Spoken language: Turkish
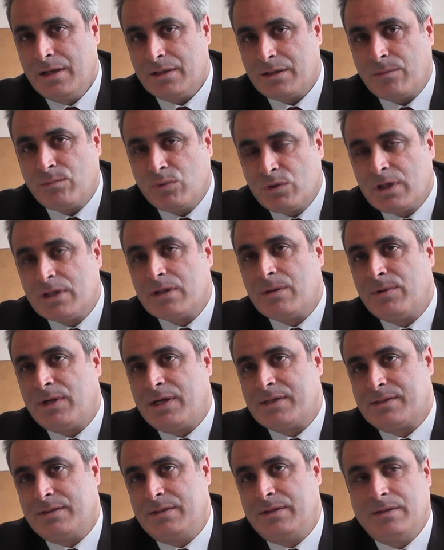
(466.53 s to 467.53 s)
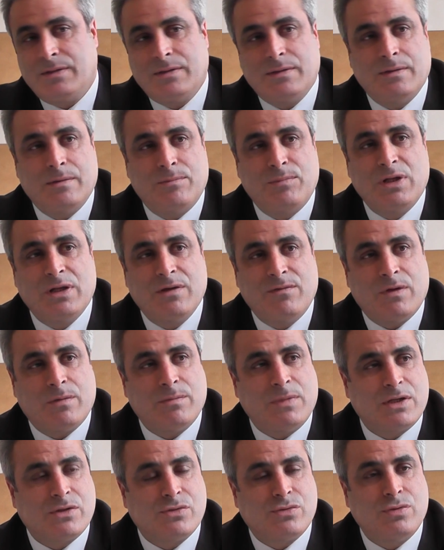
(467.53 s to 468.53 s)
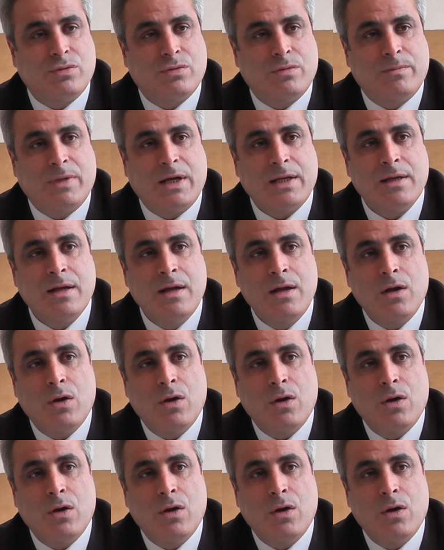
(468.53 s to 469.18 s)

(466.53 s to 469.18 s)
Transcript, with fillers: Tabi bundan da biraz e, bilgi vermek istiyorum ben.